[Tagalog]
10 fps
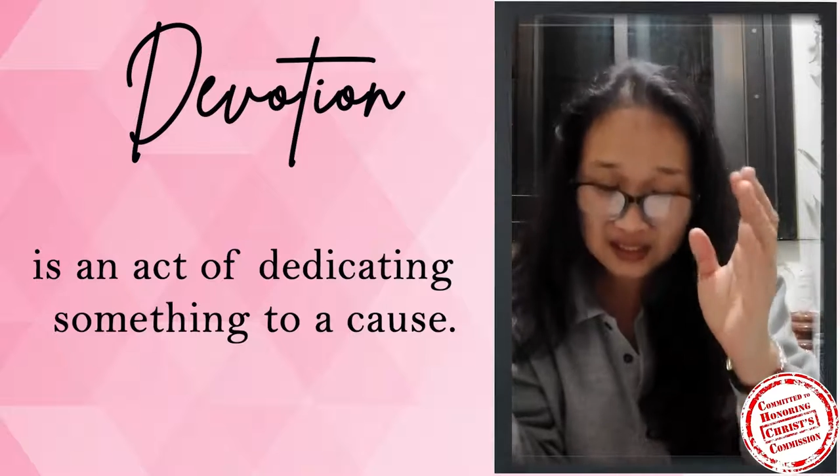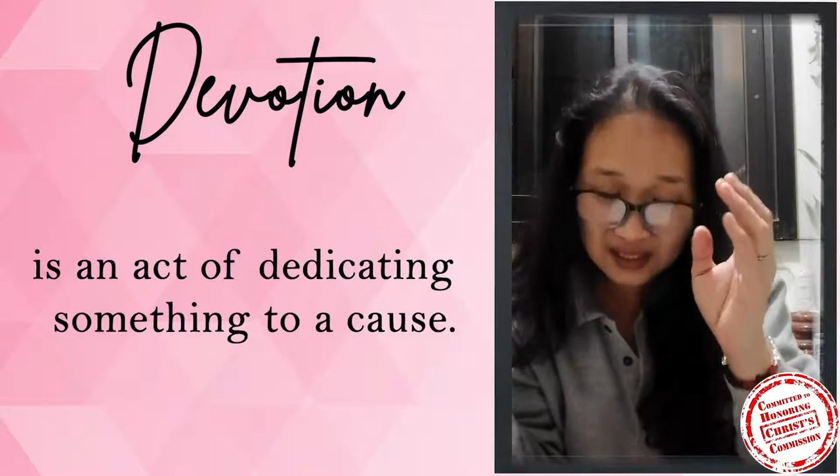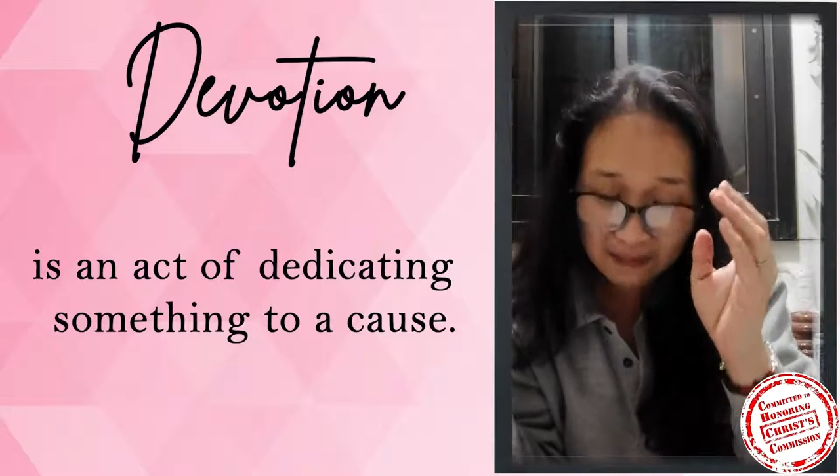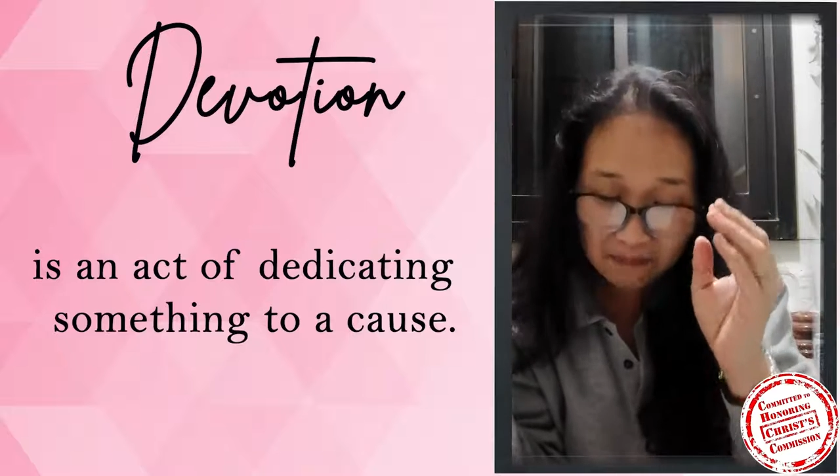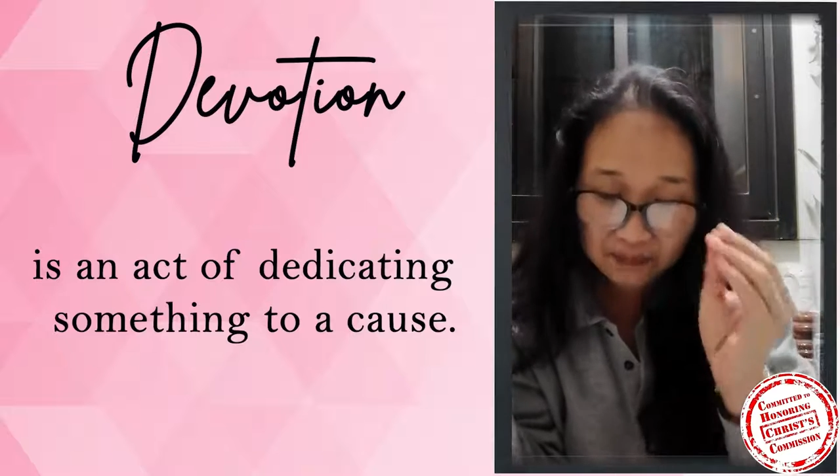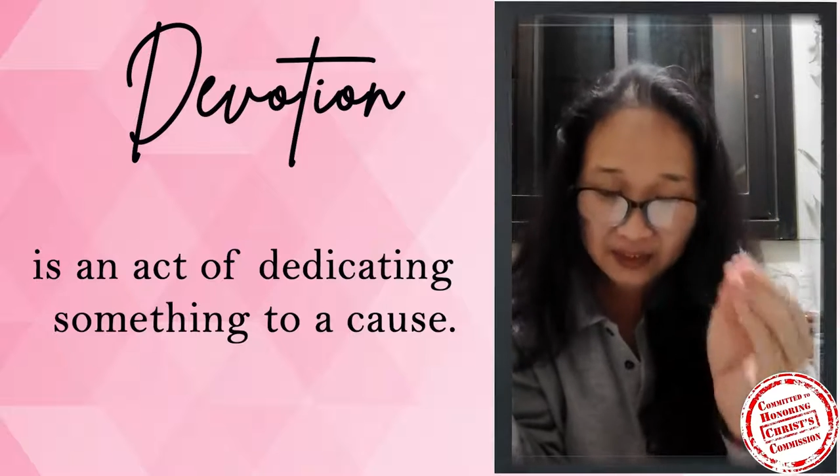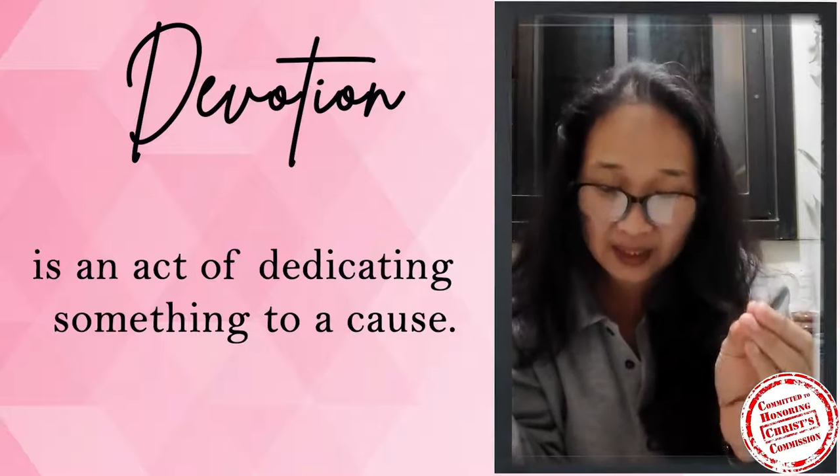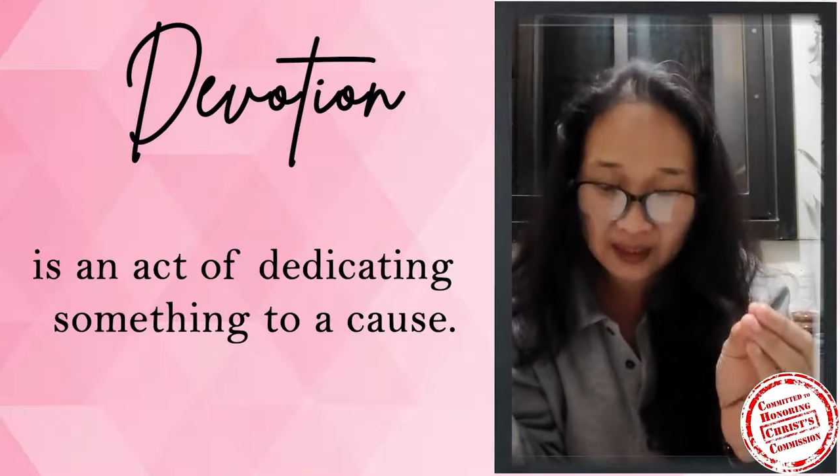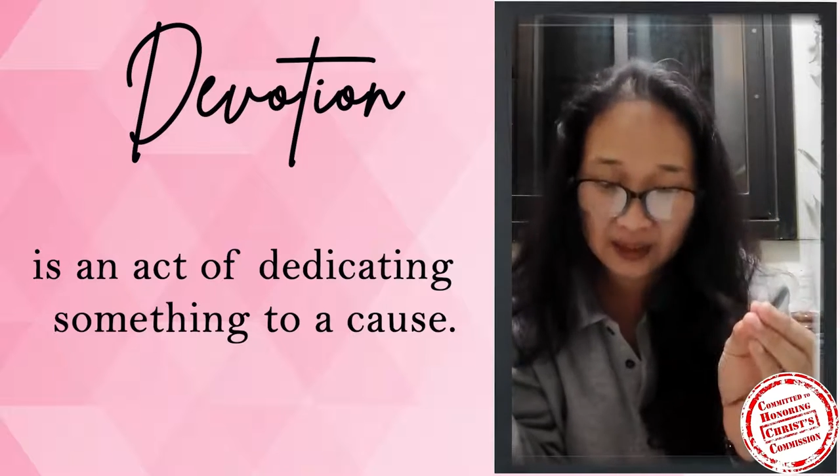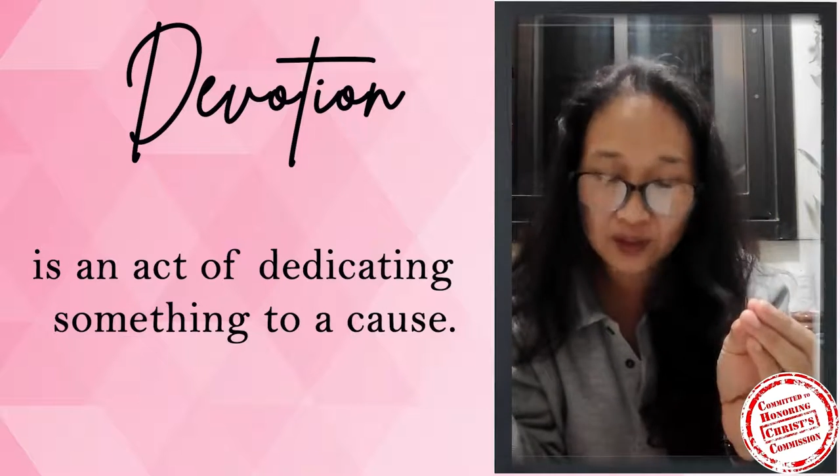
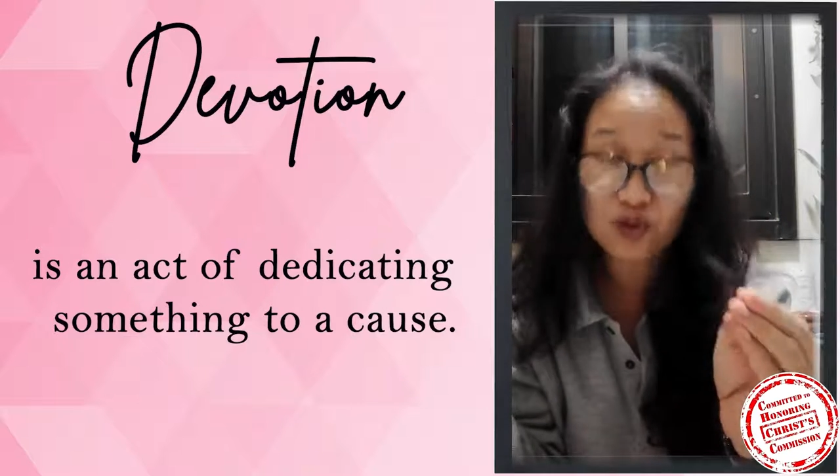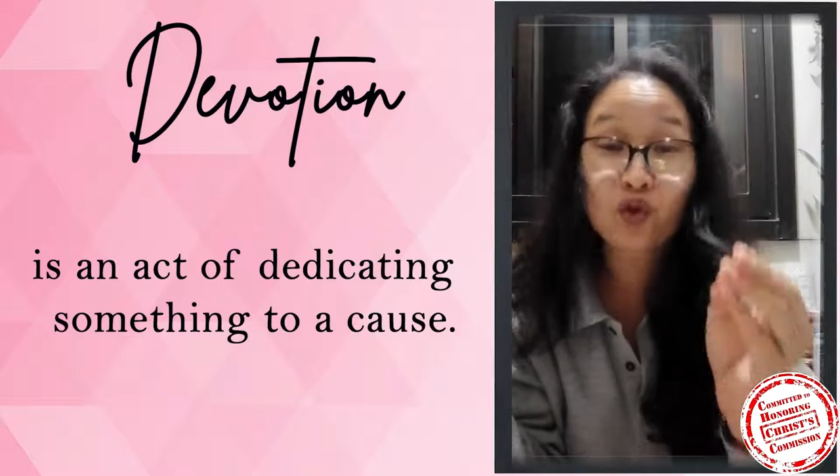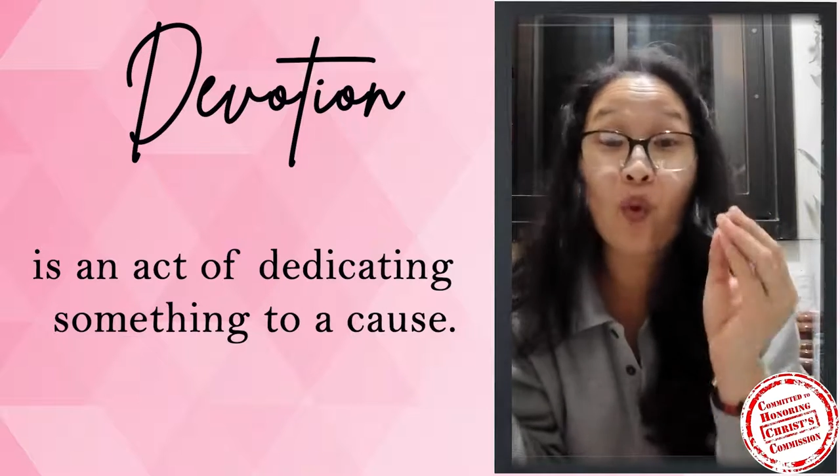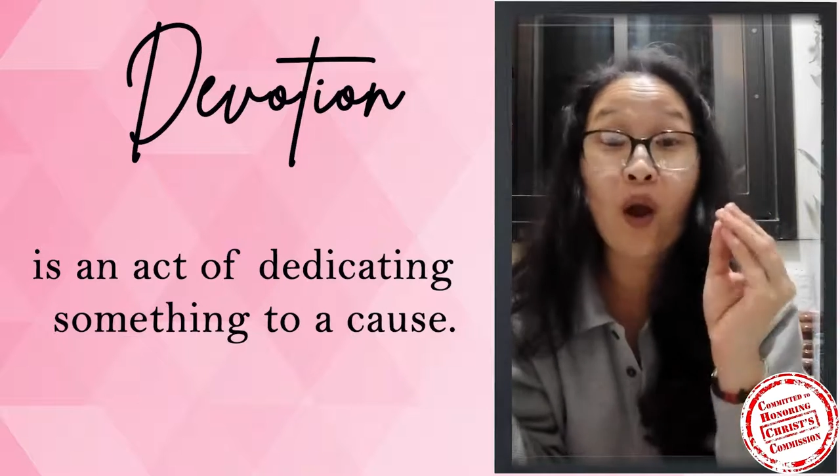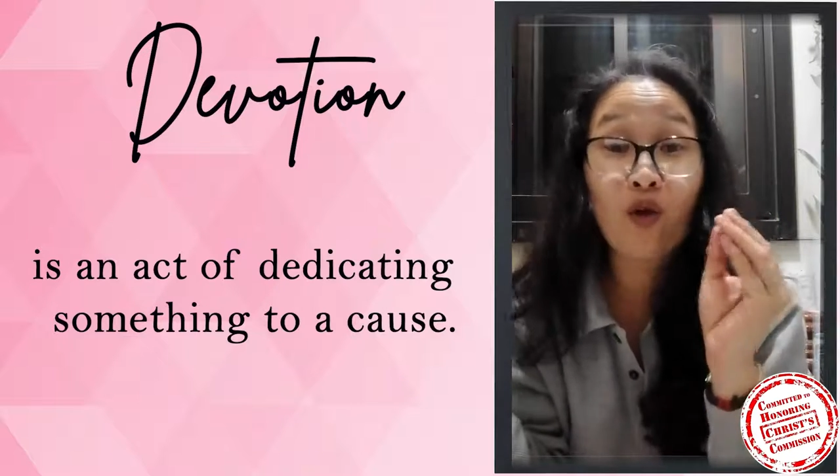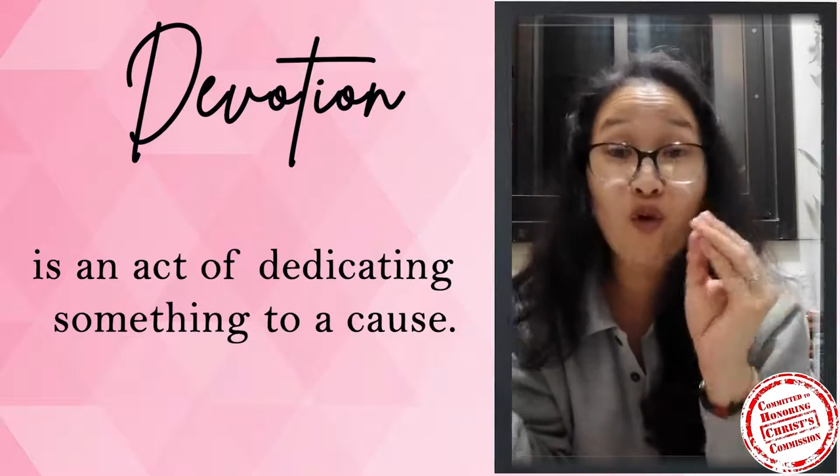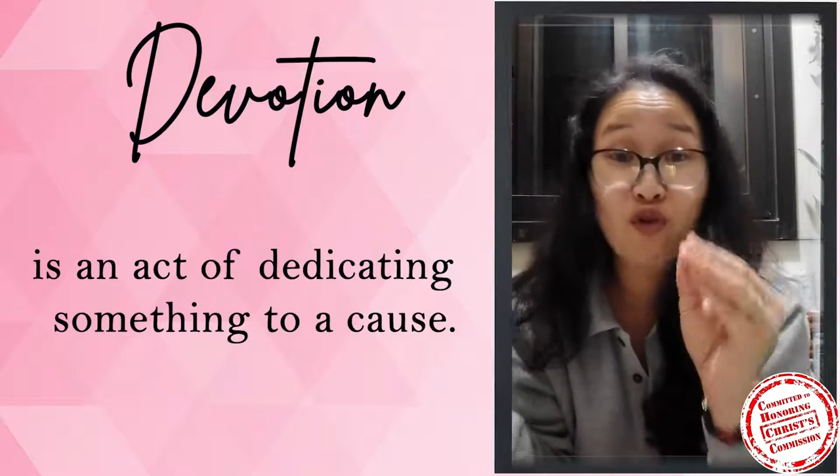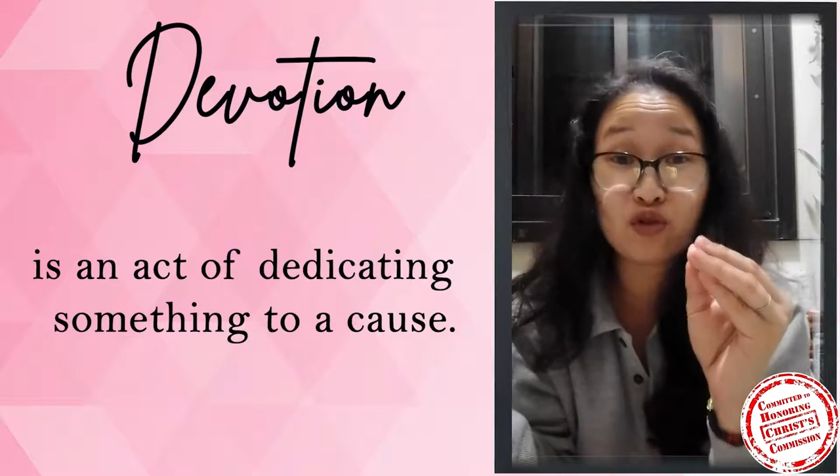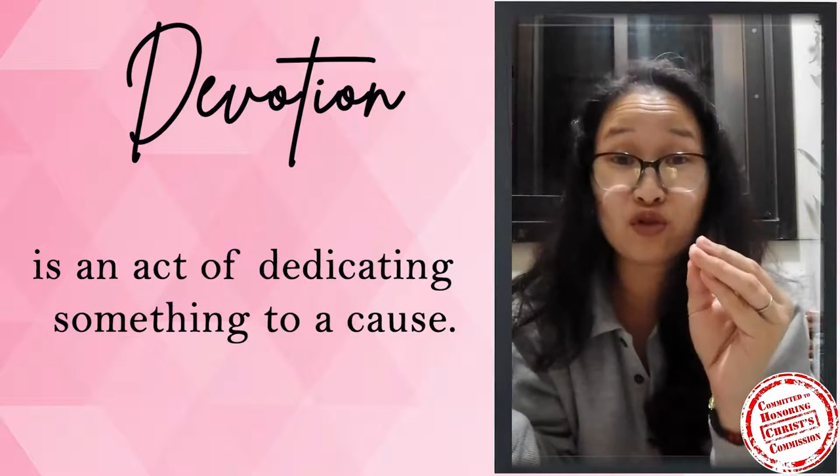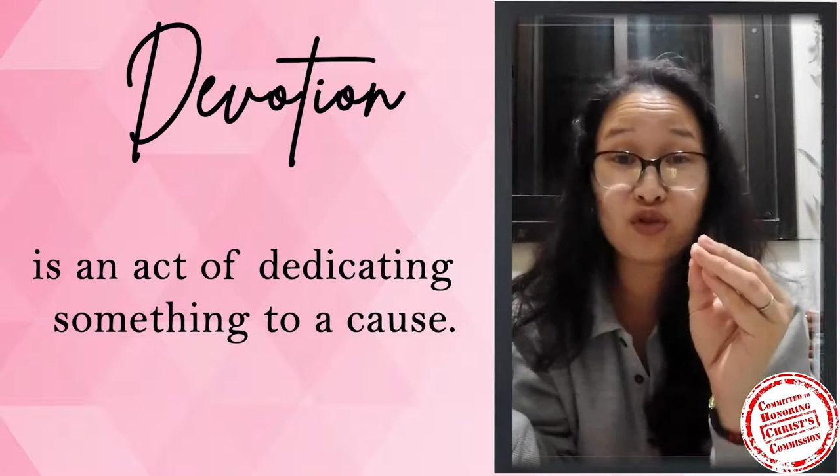something to a
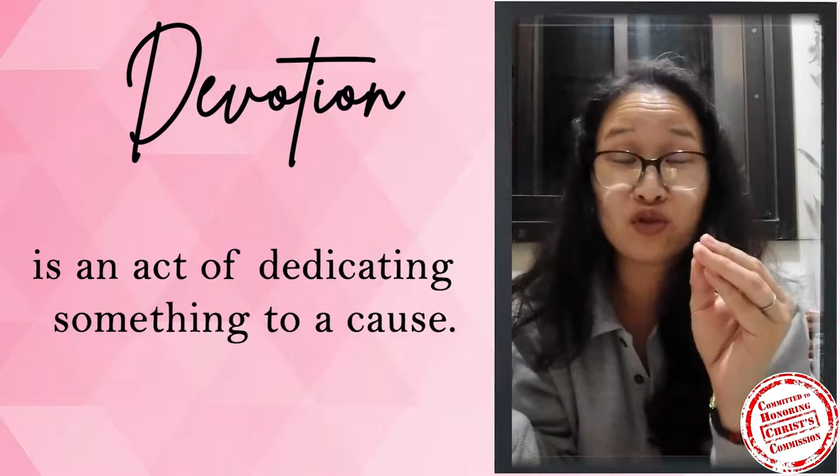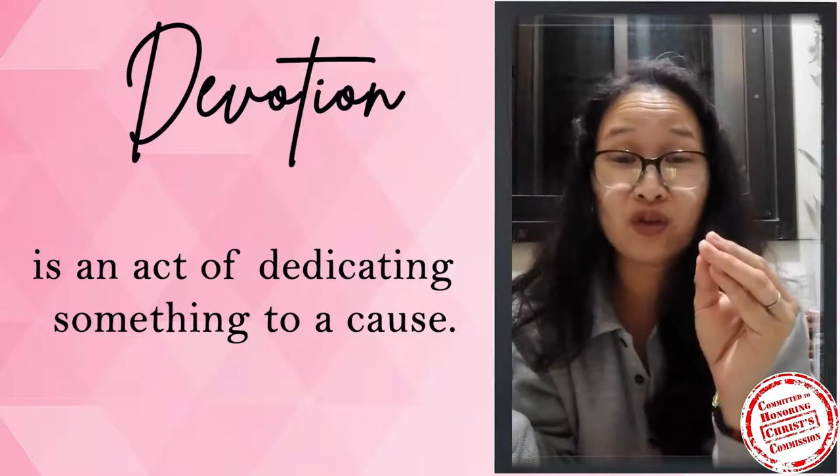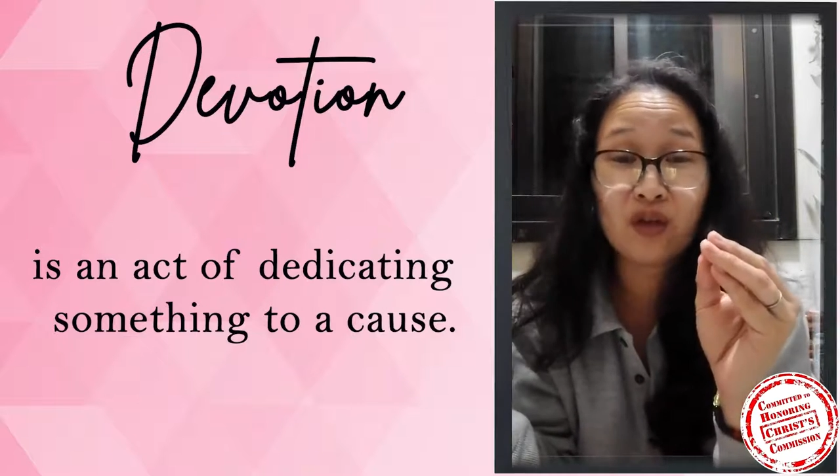cause.